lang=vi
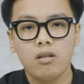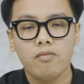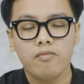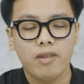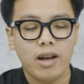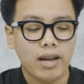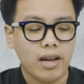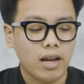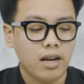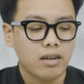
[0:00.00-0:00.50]

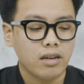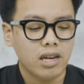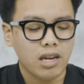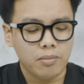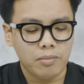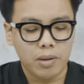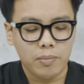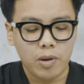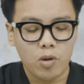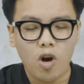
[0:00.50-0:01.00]
Và khi
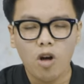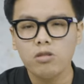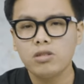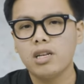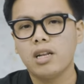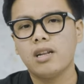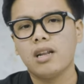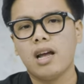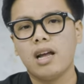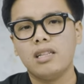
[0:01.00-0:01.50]
mà mình
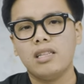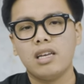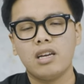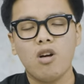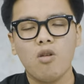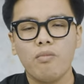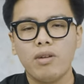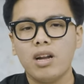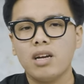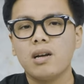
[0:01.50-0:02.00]
option này thì
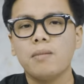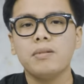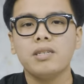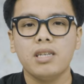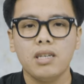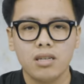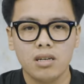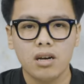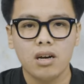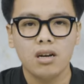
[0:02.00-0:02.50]
không phải nâng cấp cái
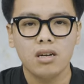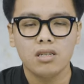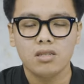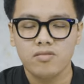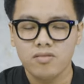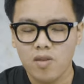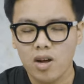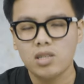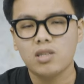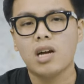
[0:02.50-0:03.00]
gì nữa,
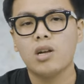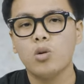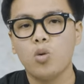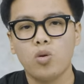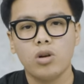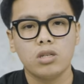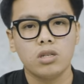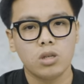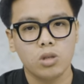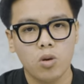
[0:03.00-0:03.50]
hoàn toàn
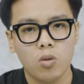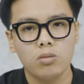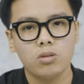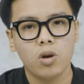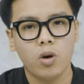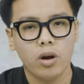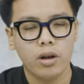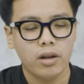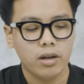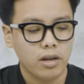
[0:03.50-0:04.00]
đủ để sử dụng
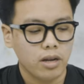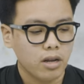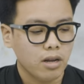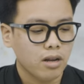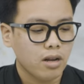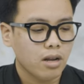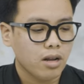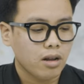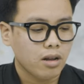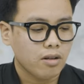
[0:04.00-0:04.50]
rồi.
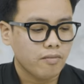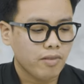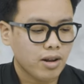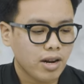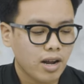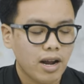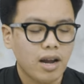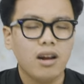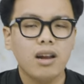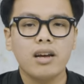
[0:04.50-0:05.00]
Và
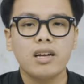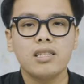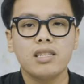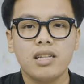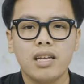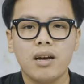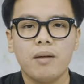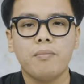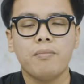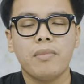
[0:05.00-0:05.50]
đấy là cái
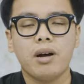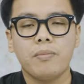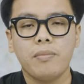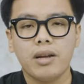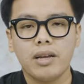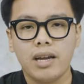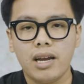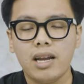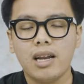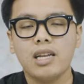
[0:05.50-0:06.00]
điểm mà
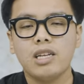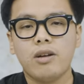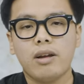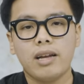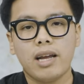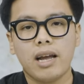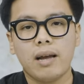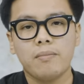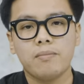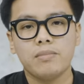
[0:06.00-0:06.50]
mình nghĩ là nhà
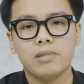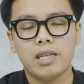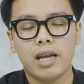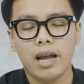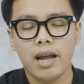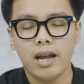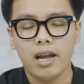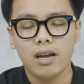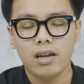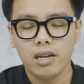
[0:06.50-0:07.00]
anh em
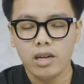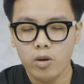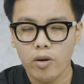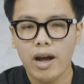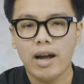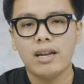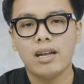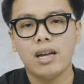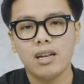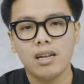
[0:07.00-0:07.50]
sẽ ưu
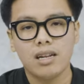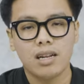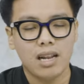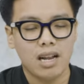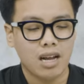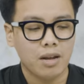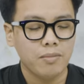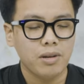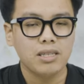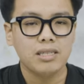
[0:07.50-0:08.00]
ái nhất,
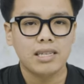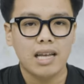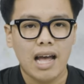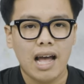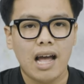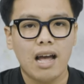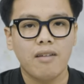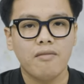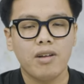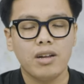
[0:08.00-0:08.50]
là cái mức
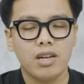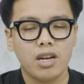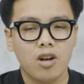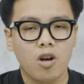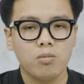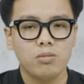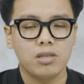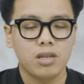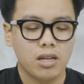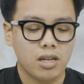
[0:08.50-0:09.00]
giá và những
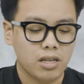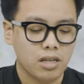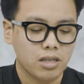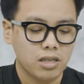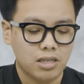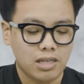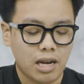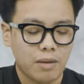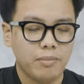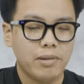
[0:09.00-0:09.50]
option
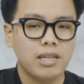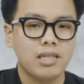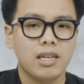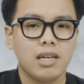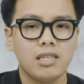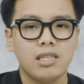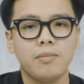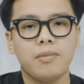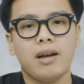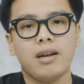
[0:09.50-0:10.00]
trang bị
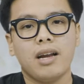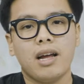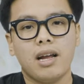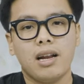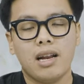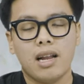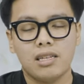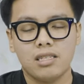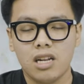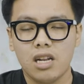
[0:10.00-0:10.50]
trên chiếc máy này
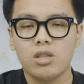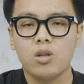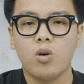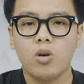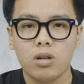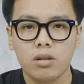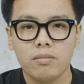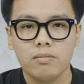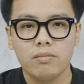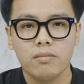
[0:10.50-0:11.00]
là rất là
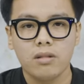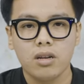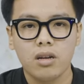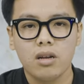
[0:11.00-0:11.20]
tốt.